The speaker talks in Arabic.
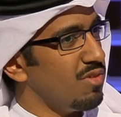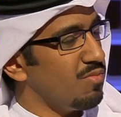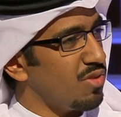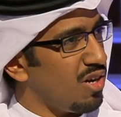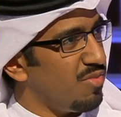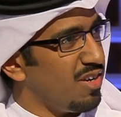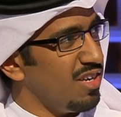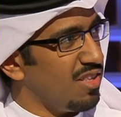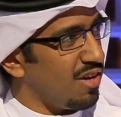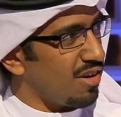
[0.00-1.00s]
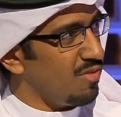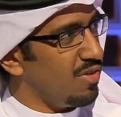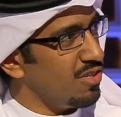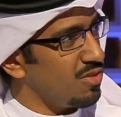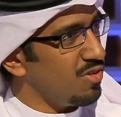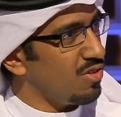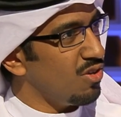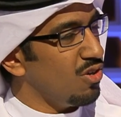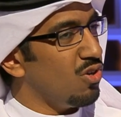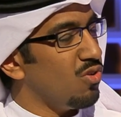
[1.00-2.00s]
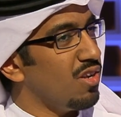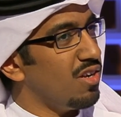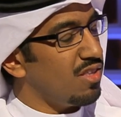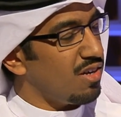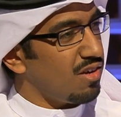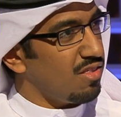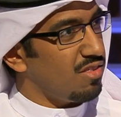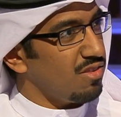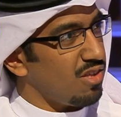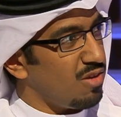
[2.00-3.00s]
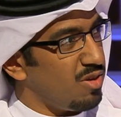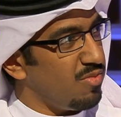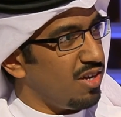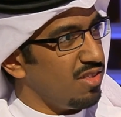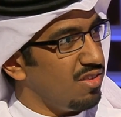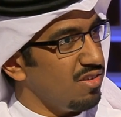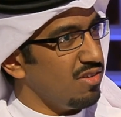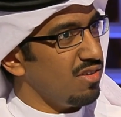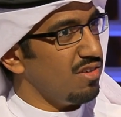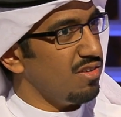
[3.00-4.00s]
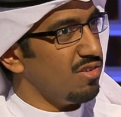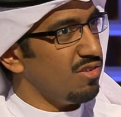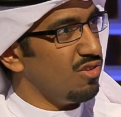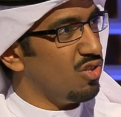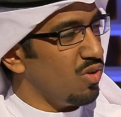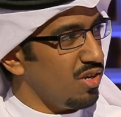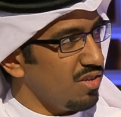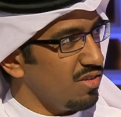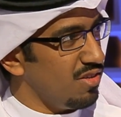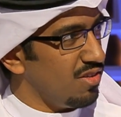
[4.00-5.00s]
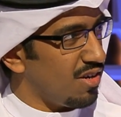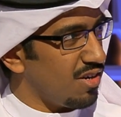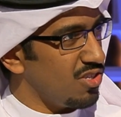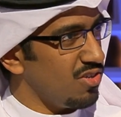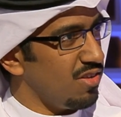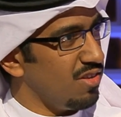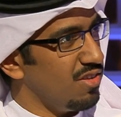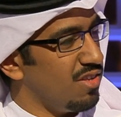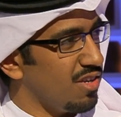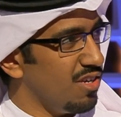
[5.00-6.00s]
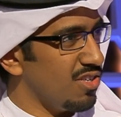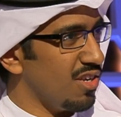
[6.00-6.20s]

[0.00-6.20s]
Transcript: بطابع آه، اداره مانجمنت وكلها تاخذ طابع بعد آه، دولي انترناشونال نعم. تركيز